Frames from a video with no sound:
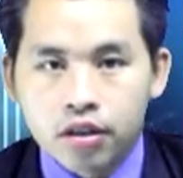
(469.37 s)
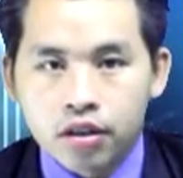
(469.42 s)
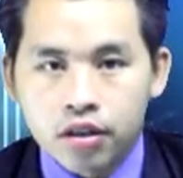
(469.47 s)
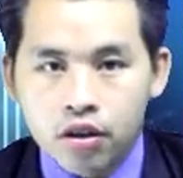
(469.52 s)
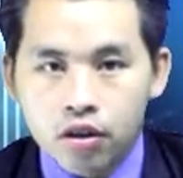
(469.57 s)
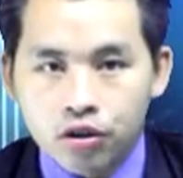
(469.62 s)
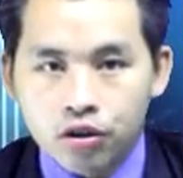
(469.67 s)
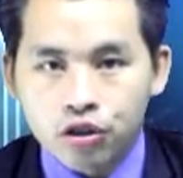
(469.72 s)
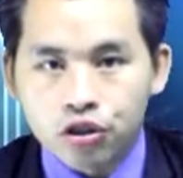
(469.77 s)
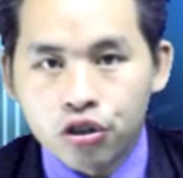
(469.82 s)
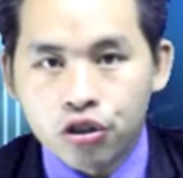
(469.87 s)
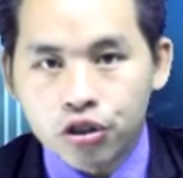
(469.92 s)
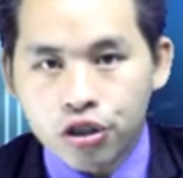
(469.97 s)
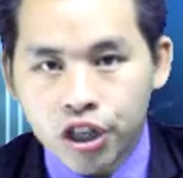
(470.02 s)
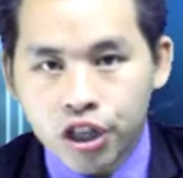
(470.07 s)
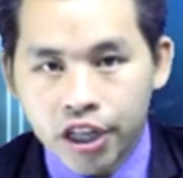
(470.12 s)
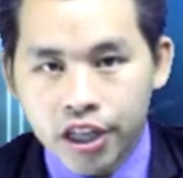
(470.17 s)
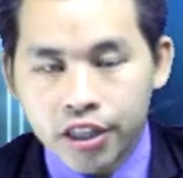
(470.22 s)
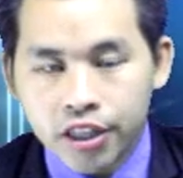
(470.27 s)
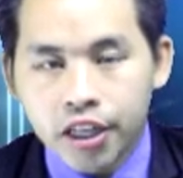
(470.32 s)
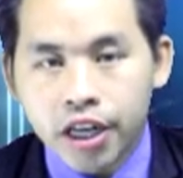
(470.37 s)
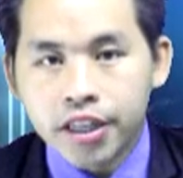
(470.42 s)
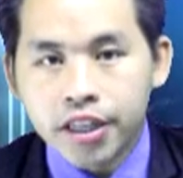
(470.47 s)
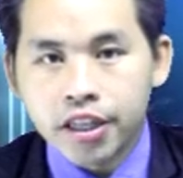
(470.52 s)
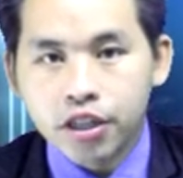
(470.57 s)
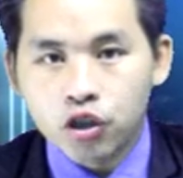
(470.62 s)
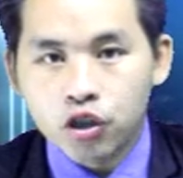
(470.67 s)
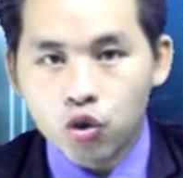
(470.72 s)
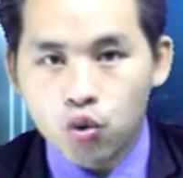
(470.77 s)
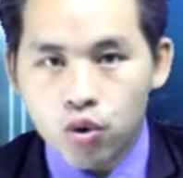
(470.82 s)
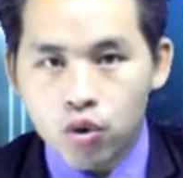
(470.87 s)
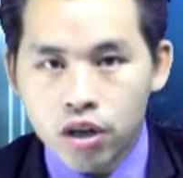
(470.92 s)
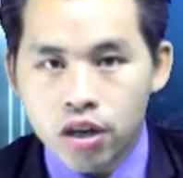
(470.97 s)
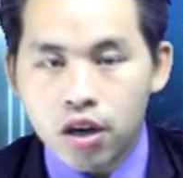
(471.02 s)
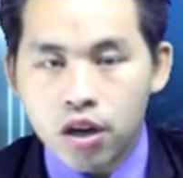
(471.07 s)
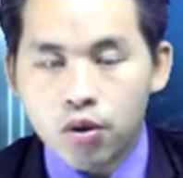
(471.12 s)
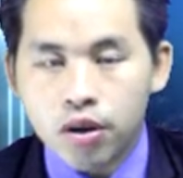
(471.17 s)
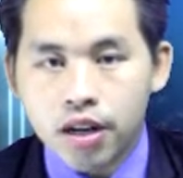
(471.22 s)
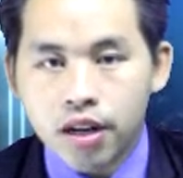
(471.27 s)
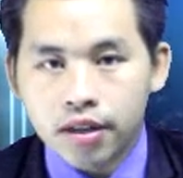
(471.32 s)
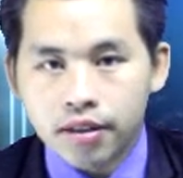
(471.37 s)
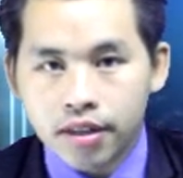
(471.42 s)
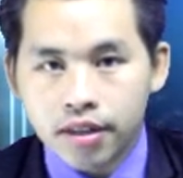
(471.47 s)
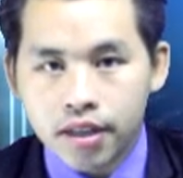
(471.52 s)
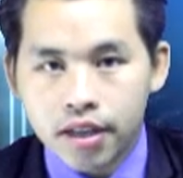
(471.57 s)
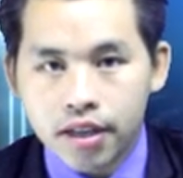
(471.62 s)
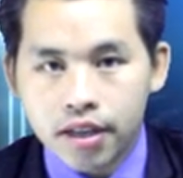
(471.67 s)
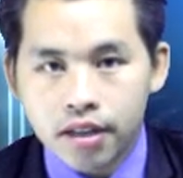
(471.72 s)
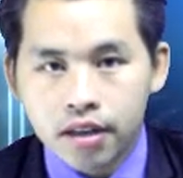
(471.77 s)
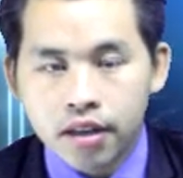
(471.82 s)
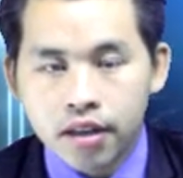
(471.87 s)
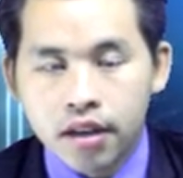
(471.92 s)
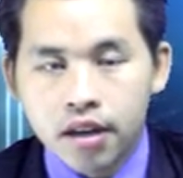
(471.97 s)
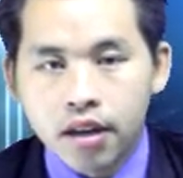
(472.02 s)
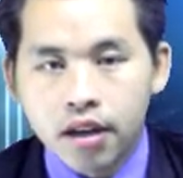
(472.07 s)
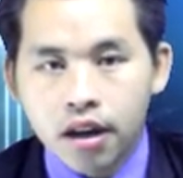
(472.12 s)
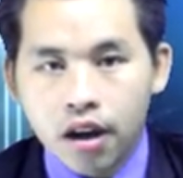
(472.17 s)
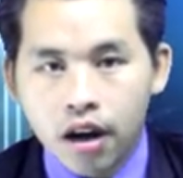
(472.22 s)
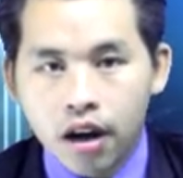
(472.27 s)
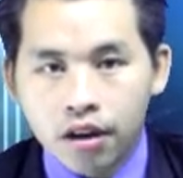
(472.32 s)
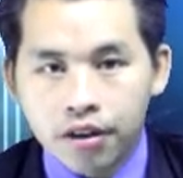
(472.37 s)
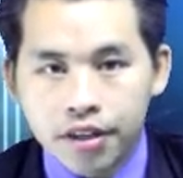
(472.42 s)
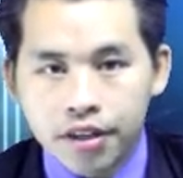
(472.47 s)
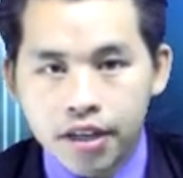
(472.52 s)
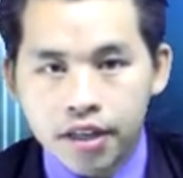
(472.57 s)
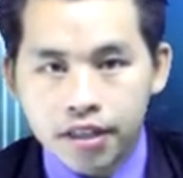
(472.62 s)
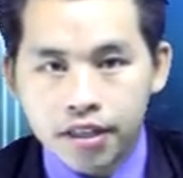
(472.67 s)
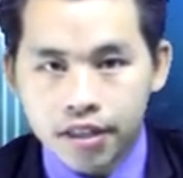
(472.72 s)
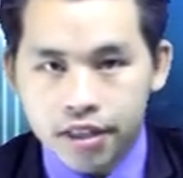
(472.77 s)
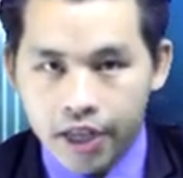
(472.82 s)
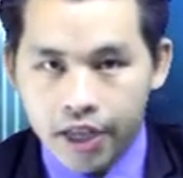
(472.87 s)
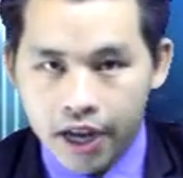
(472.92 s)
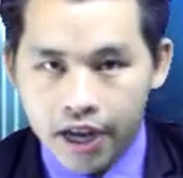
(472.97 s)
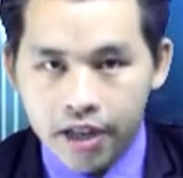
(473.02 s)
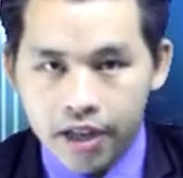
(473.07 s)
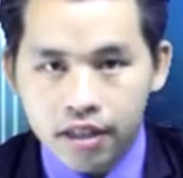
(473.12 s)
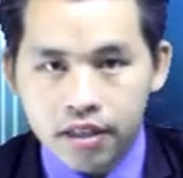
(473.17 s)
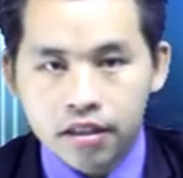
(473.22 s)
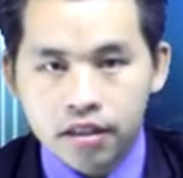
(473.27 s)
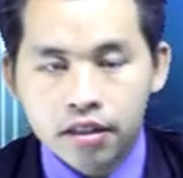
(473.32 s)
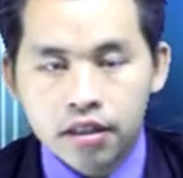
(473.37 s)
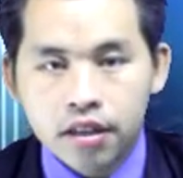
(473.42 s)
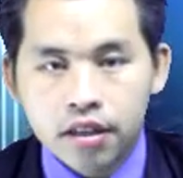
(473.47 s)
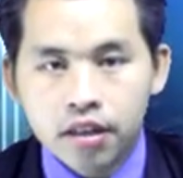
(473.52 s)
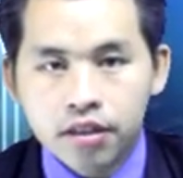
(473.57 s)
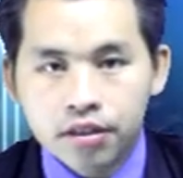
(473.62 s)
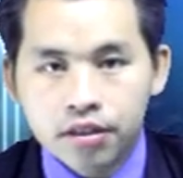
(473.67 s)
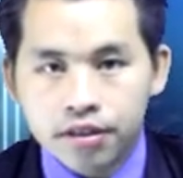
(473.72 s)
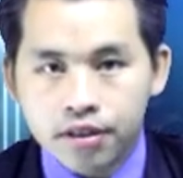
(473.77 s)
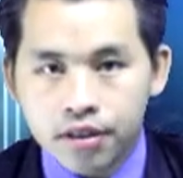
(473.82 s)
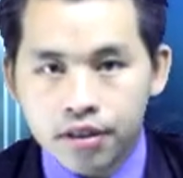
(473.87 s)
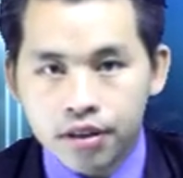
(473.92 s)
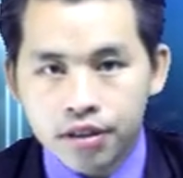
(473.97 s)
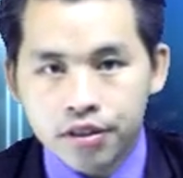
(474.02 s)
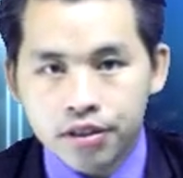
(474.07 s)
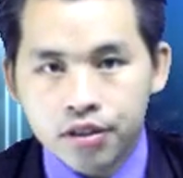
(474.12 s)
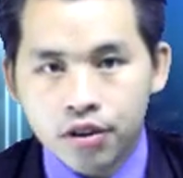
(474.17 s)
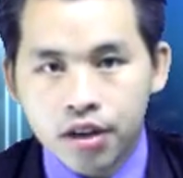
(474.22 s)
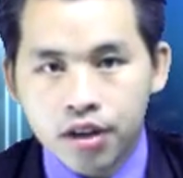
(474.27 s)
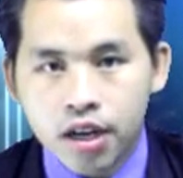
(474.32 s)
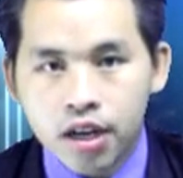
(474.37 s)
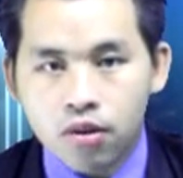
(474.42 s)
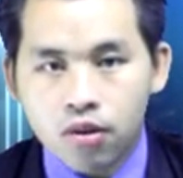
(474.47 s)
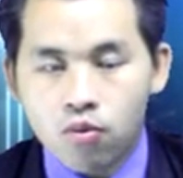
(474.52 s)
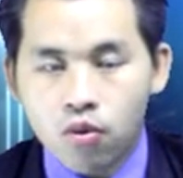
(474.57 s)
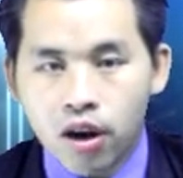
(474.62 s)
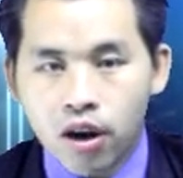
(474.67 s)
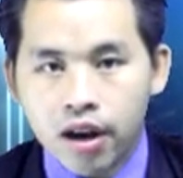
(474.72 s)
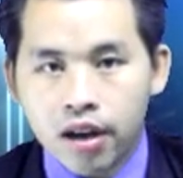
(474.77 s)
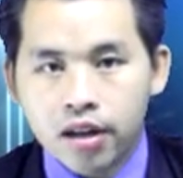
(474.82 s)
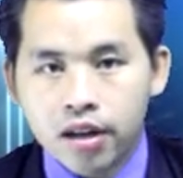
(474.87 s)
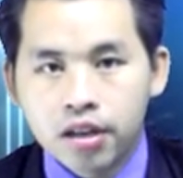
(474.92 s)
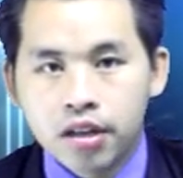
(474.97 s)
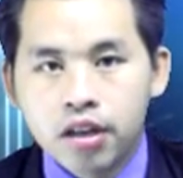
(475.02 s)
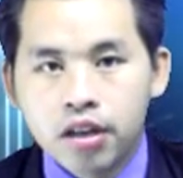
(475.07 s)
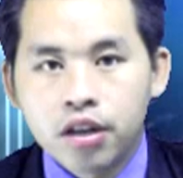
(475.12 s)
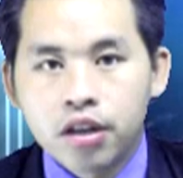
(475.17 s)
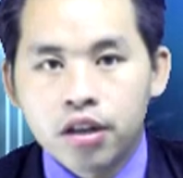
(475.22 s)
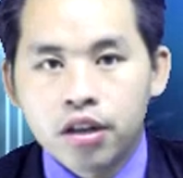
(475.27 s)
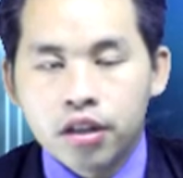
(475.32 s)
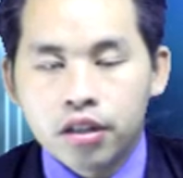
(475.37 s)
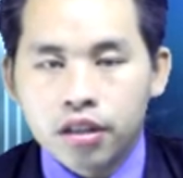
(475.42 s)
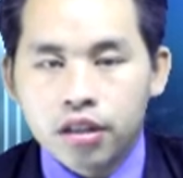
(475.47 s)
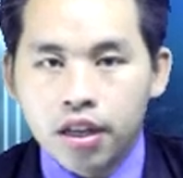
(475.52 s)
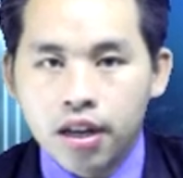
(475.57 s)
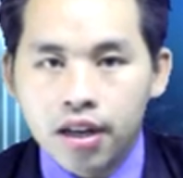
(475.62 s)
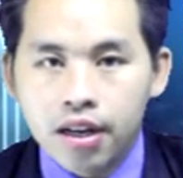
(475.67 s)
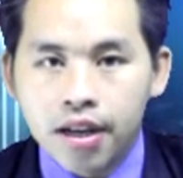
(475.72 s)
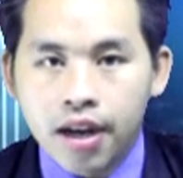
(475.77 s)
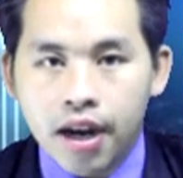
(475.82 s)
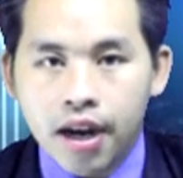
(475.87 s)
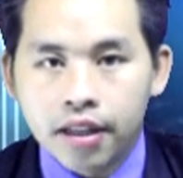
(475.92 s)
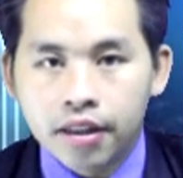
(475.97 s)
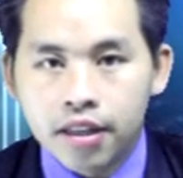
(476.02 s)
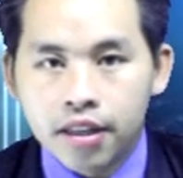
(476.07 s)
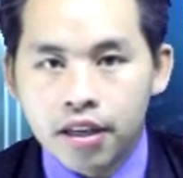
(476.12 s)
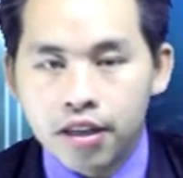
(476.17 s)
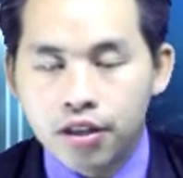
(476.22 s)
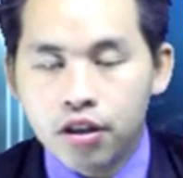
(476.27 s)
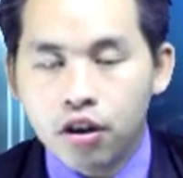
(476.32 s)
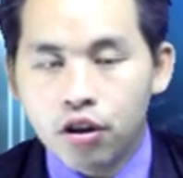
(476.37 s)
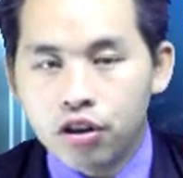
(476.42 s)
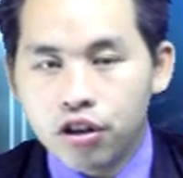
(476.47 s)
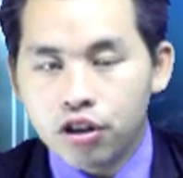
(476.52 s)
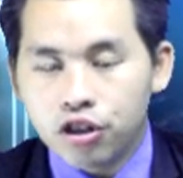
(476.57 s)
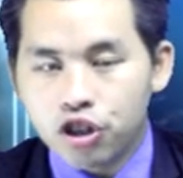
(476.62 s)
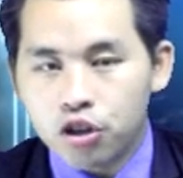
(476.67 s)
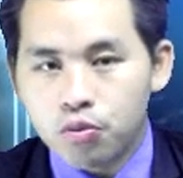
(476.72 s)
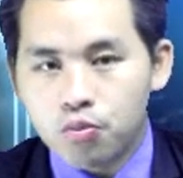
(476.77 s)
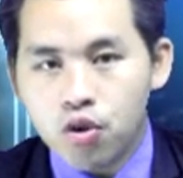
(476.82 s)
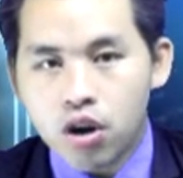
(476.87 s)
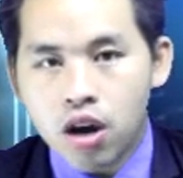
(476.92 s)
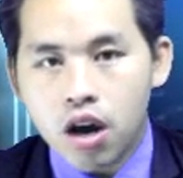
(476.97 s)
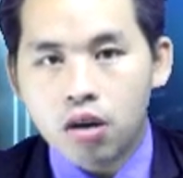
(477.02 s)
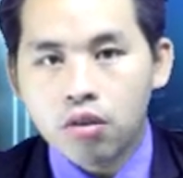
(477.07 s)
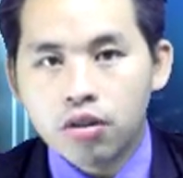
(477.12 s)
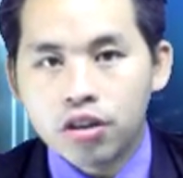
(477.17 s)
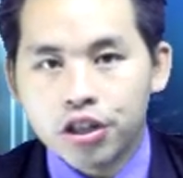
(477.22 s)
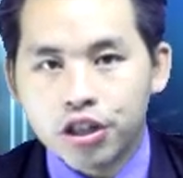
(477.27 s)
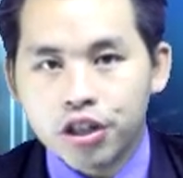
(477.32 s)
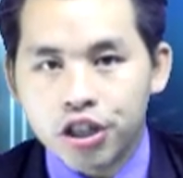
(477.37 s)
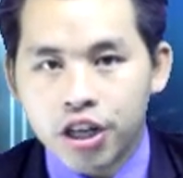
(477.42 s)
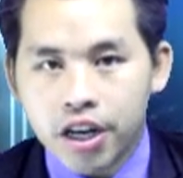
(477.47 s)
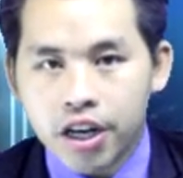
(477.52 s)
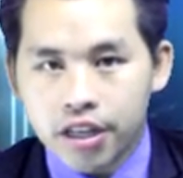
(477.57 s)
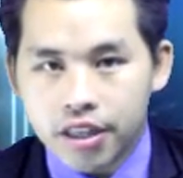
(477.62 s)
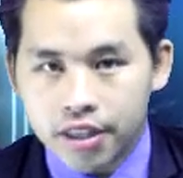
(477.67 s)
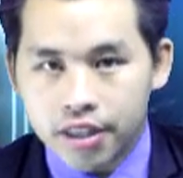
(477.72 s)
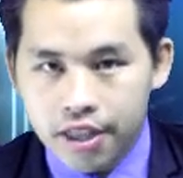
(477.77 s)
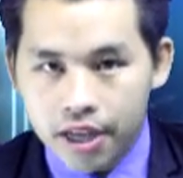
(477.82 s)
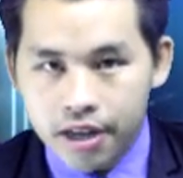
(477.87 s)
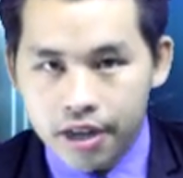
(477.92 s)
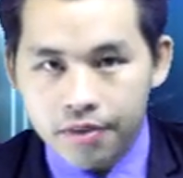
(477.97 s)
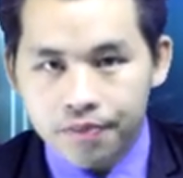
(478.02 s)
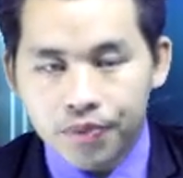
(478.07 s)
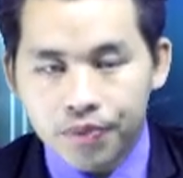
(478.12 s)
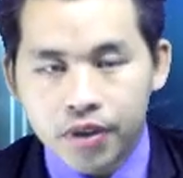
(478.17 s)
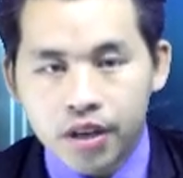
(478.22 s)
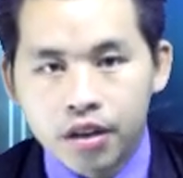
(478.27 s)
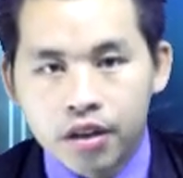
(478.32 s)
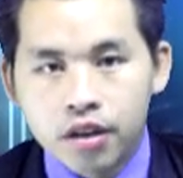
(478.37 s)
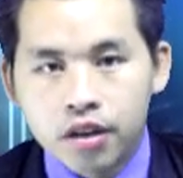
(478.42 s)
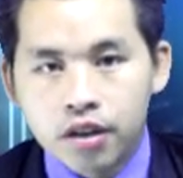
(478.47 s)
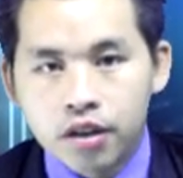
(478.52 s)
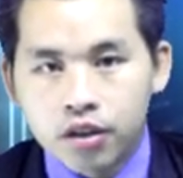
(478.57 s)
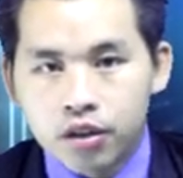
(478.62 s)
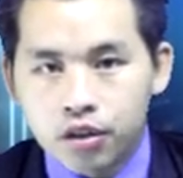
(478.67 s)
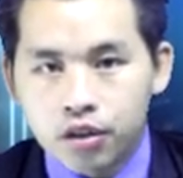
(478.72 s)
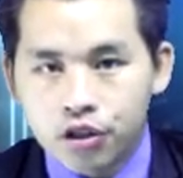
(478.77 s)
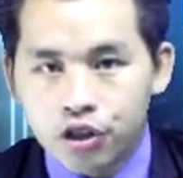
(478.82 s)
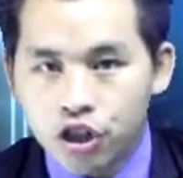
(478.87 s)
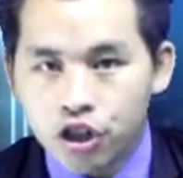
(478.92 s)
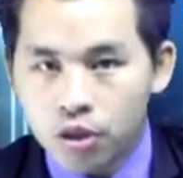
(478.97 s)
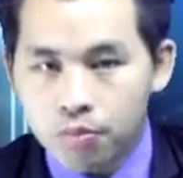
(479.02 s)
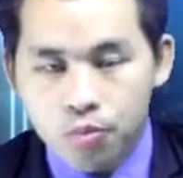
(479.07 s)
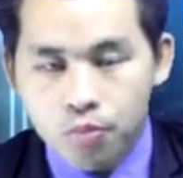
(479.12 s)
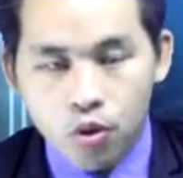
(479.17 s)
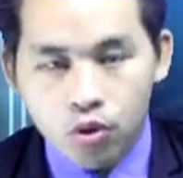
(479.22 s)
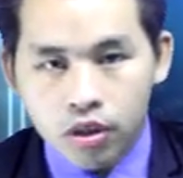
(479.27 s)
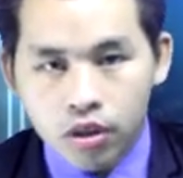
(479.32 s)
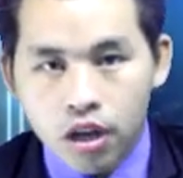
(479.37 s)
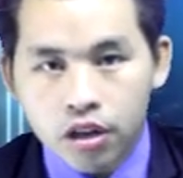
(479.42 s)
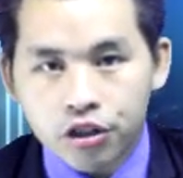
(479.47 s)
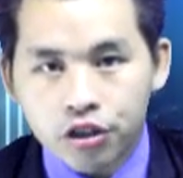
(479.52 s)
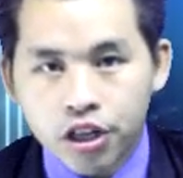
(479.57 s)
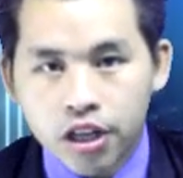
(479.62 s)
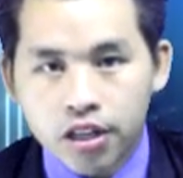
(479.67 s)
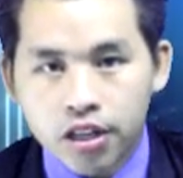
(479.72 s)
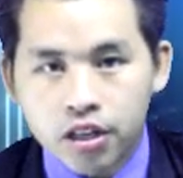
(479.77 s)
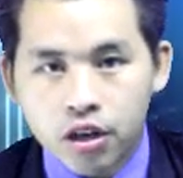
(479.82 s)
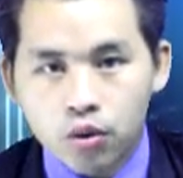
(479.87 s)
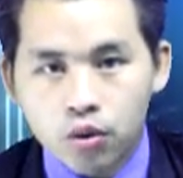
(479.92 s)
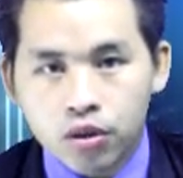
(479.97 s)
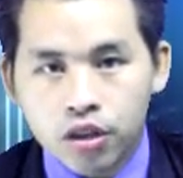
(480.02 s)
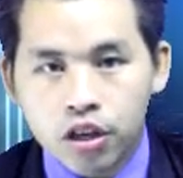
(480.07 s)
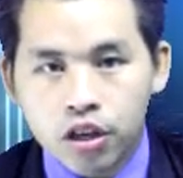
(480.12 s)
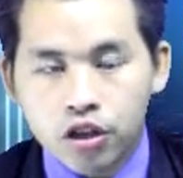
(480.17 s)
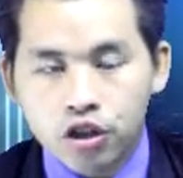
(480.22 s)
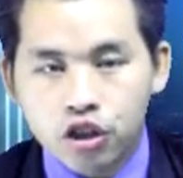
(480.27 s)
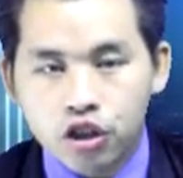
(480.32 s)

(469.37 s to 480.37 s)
nó chứa chắc cái trái riêng tru cần cầu lấy lời thia lời riêng chén thiết sự cho năng hòa thiết liên hai tia do nửa chỉ mua hao lửa chén chén chỉ bố tờ san trò thiết